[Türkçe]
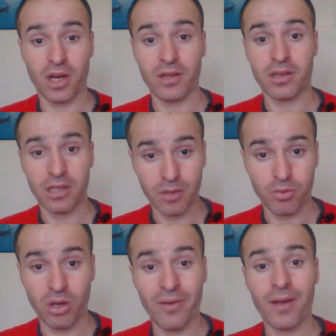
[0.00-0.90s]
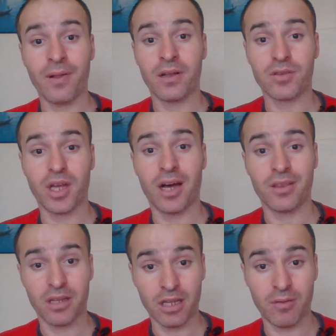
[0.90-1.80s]
dağ yapıyor ve
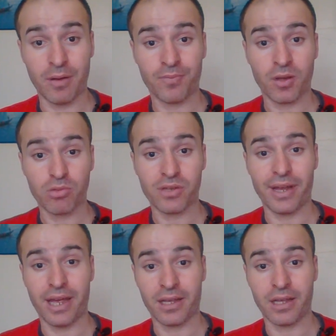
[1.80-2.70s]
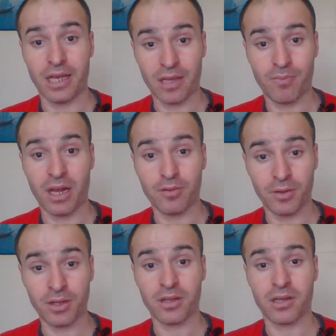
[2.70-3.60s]
Dağan dediğim gibi bu sefer Ek Ekber
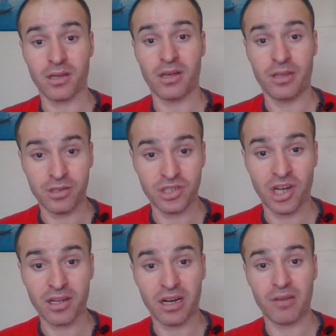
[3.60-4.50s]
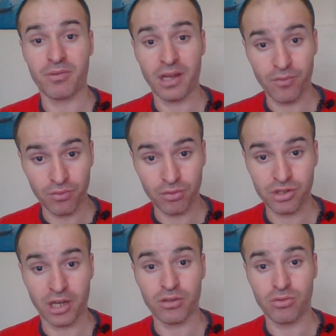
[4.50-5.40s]
Baba'nın e, can kalbinden
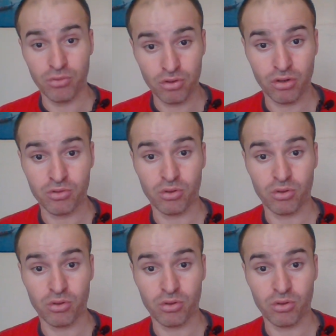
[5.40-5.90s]
vuracağını düşünüyorum.